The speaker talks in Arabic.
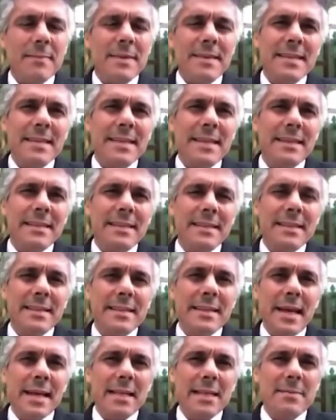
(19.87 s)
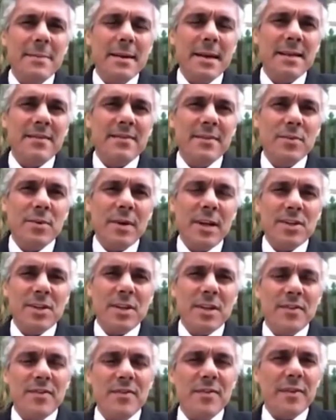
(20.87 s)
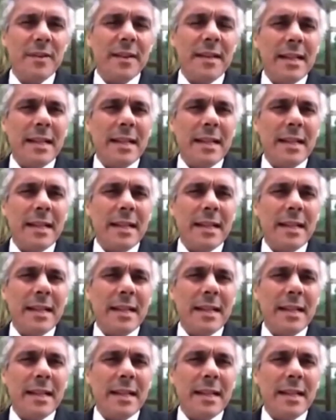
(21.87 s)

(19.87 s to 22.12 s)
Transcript: مدينه عيد مران في ولايه جلف